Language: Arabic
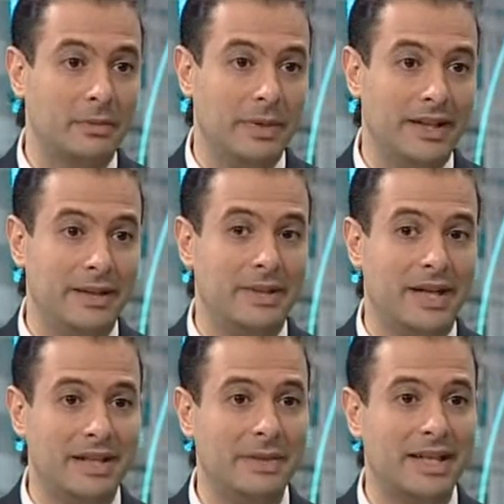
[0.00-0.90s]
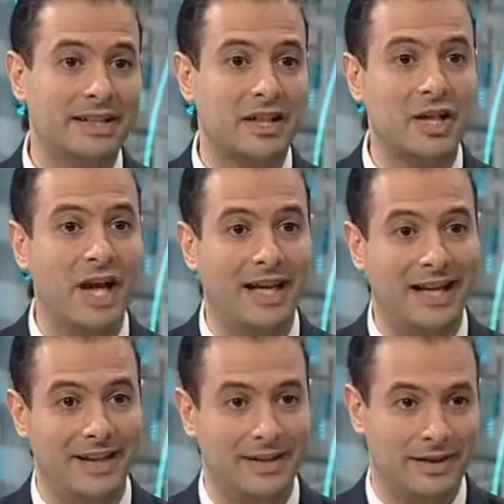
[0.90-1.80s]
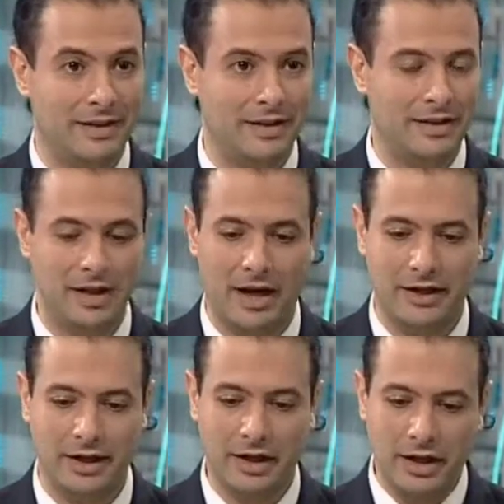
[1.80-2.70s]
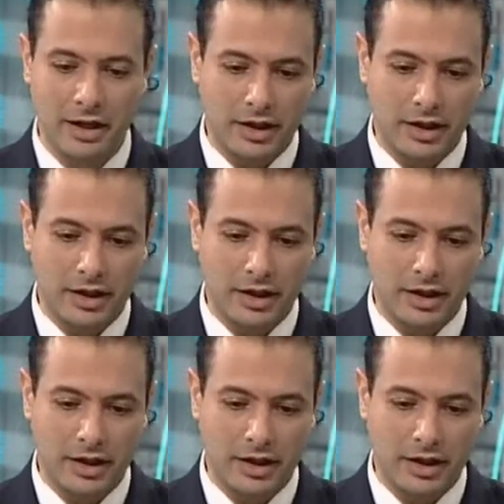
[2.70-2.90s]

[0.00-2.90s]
تطبيقيه بتعتمد اكثر شيء على الحث يعني